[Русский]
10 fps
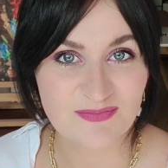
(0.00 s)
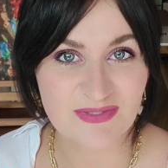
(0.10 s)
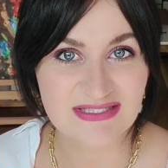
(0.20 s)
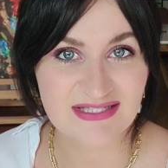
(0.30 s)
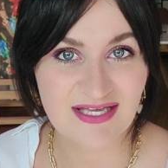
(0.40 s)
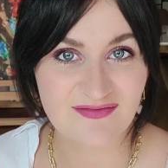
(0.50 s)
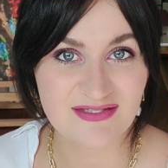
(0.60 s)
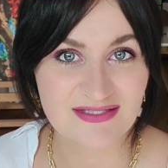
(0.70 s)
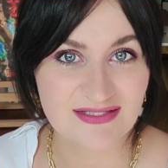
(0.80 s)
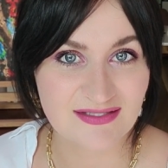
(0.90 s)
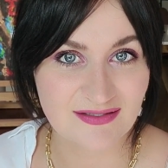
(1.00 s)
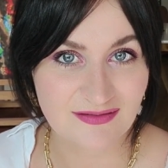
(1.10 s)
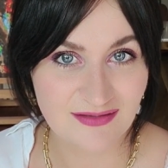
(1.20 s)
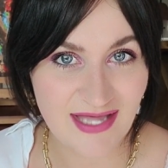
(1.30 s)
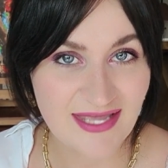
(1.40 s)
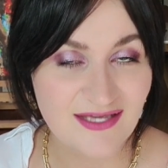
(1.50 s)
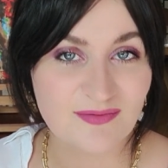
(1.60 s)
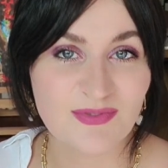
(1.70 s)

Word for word: поставить э, лайк,